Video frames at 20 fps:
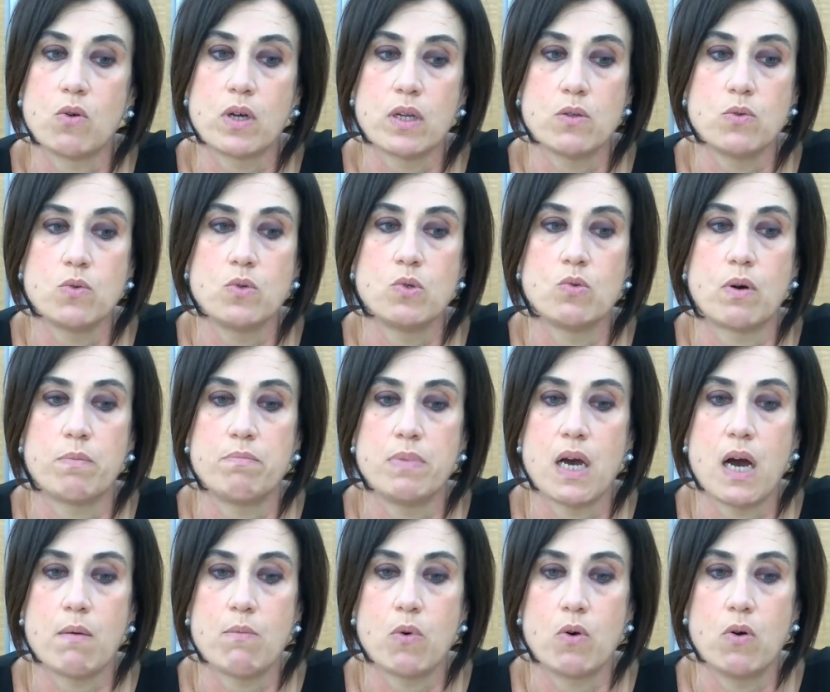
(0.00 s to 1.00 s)
gratuito,
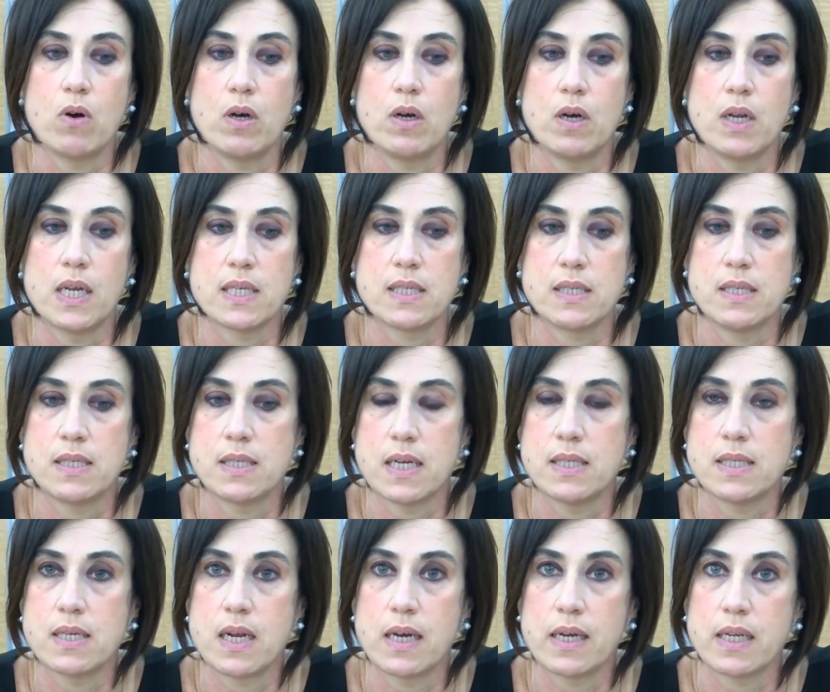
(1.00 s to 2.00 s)
abbiamo eh,
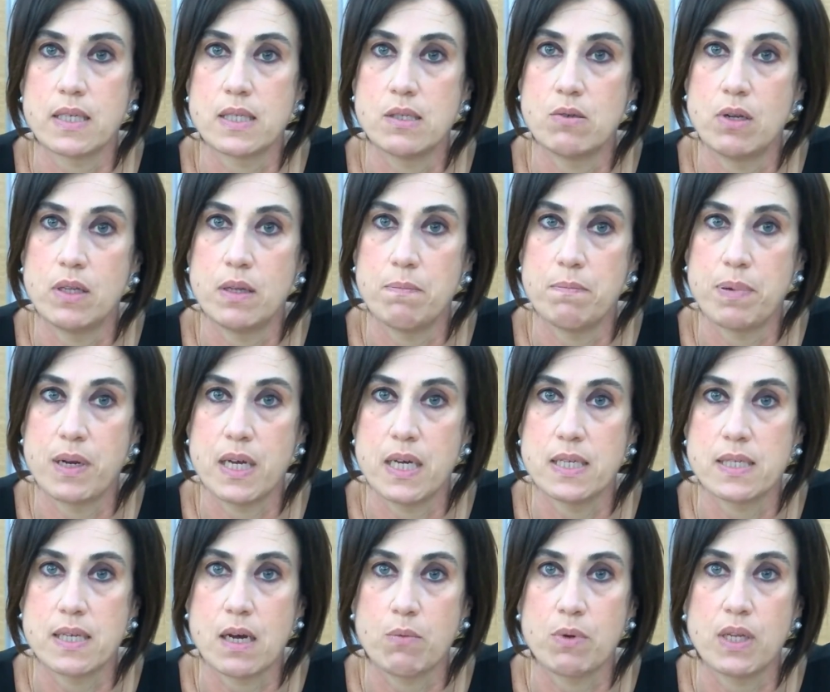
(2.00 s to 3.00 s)
l'assistenza alla creazione di
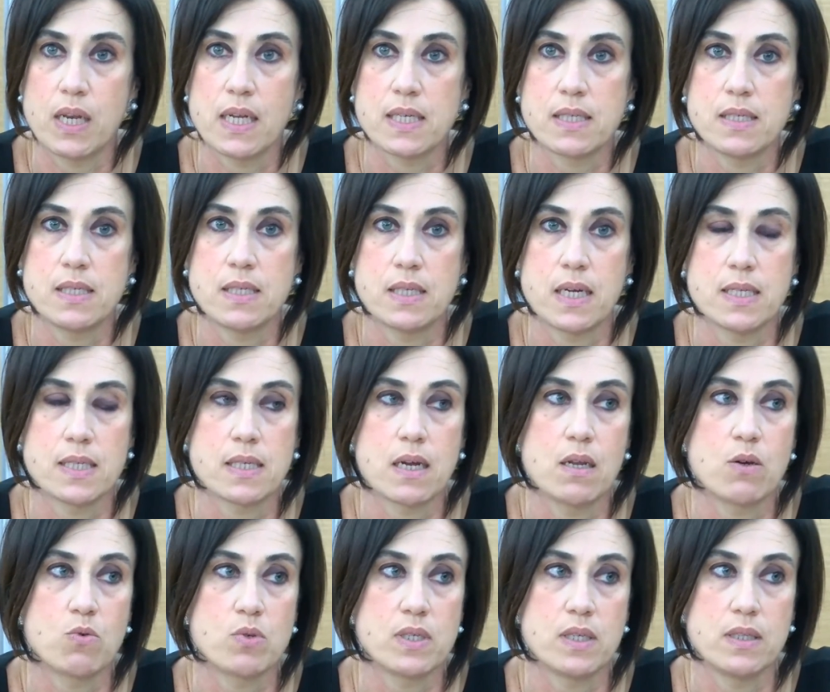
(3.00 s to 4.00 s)
impresa, quindi l'assistenza
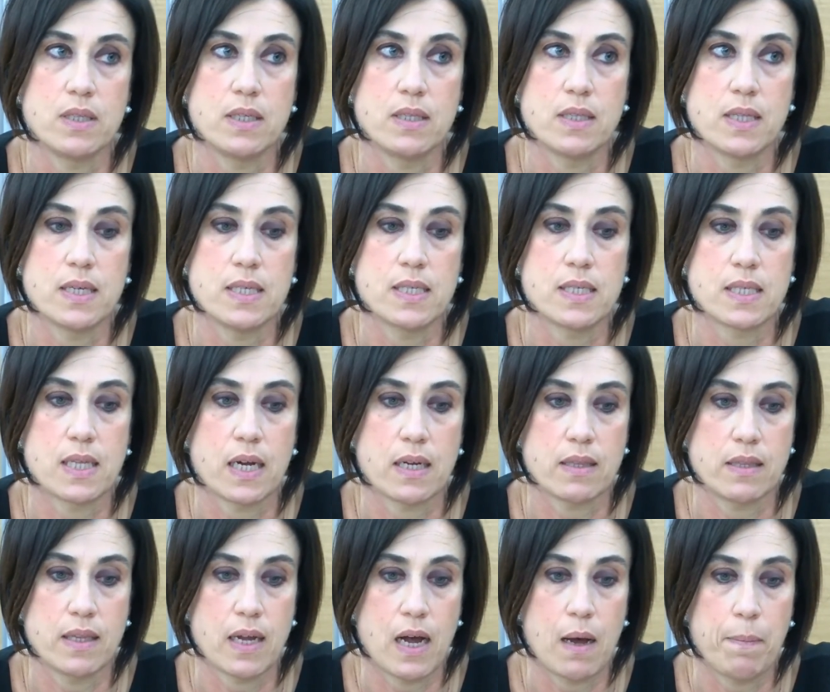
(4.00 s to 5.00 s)
alle cosiddette
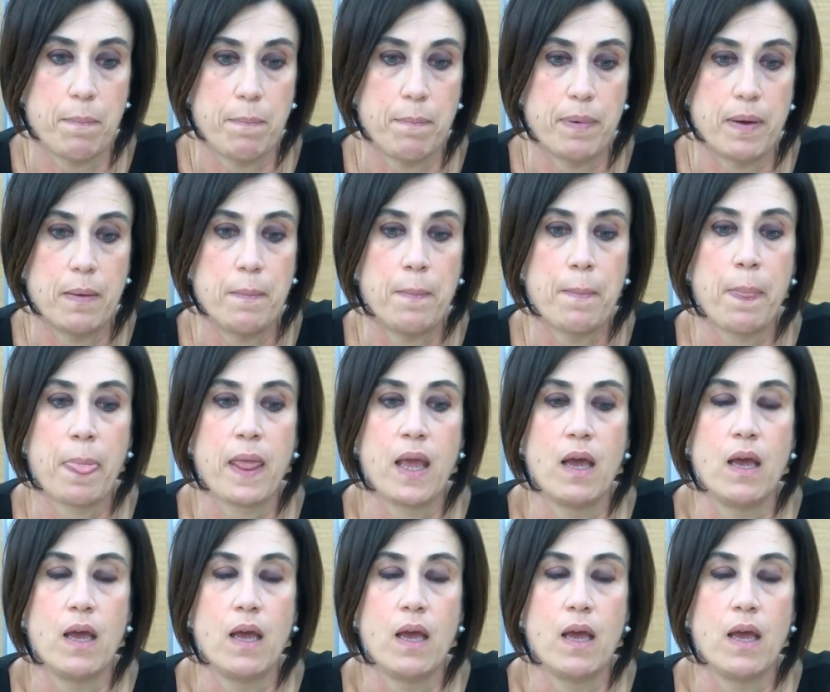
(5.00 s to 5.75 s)
start-up.